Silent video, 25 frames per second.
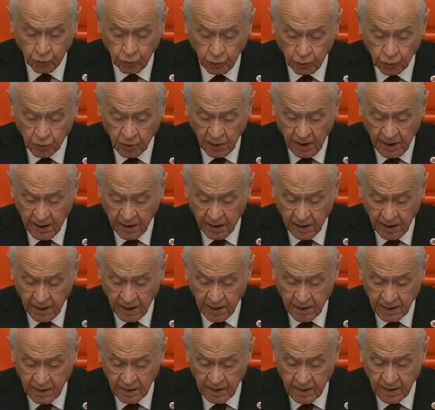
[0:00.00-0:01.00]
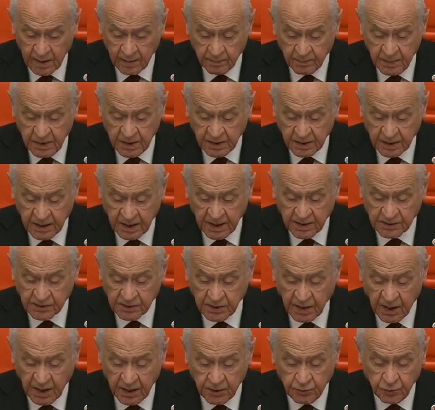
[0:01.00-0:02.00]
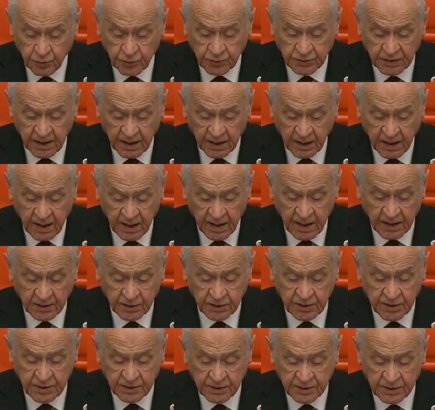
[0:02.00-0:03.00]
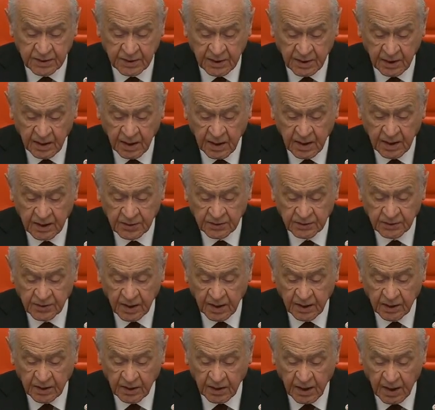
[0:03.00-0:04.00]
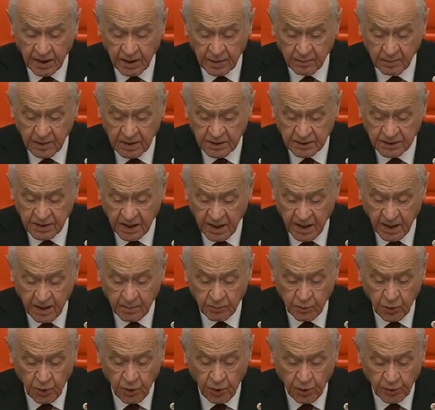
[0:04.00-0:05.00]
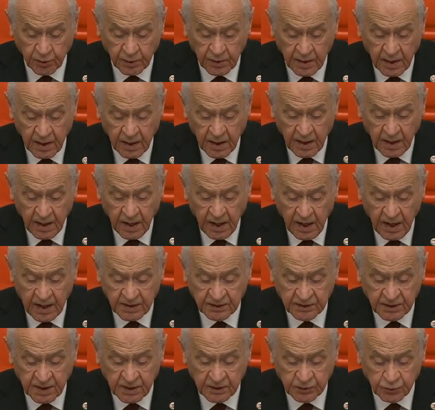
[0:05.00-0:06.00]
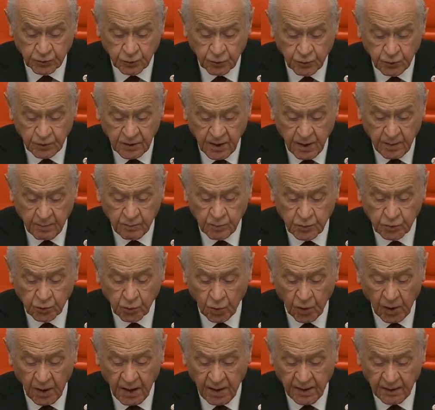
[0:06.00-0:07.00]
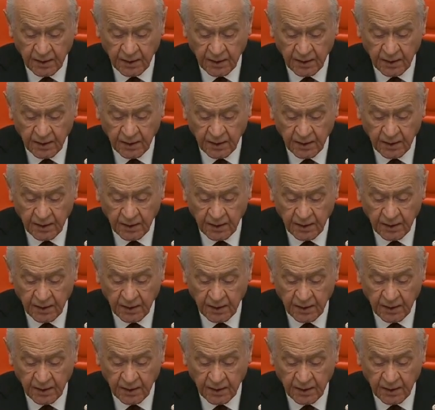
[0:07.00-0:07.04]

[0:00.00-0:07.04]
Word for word: Bu duygularla bir kez daha yüksek heyetinizi saygılarımla selamlıyor. Esas gündemimiz